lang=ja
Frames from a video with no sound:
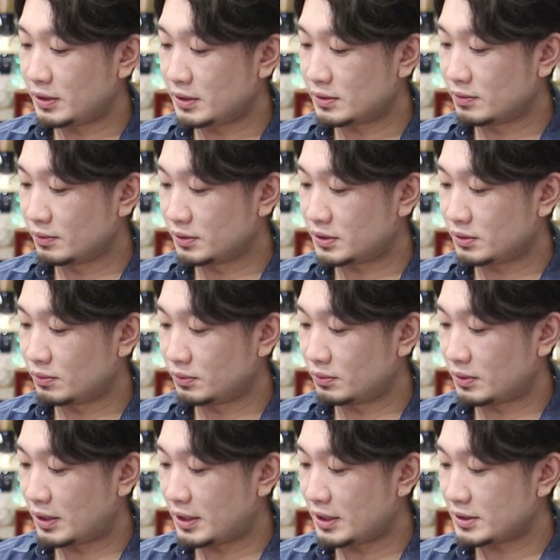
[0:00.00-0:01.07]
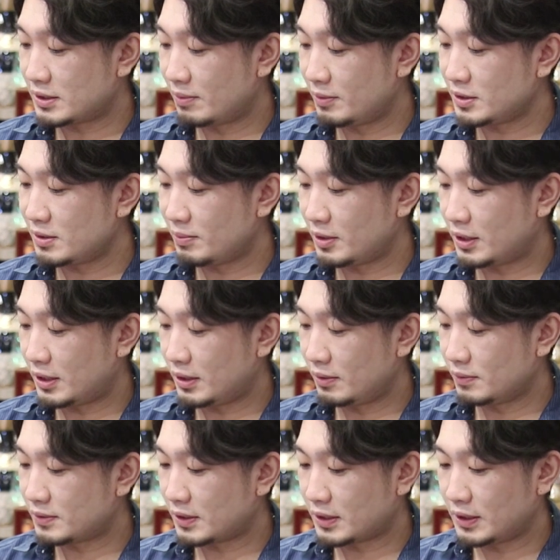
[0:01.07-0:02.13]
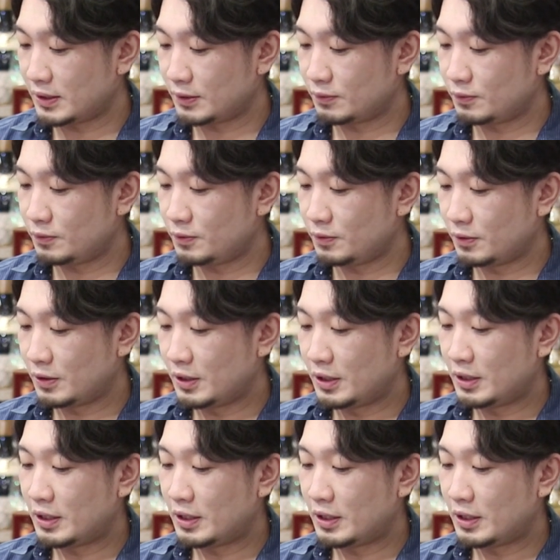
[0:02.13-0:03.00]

りその仕事柄さまざまなお酒などを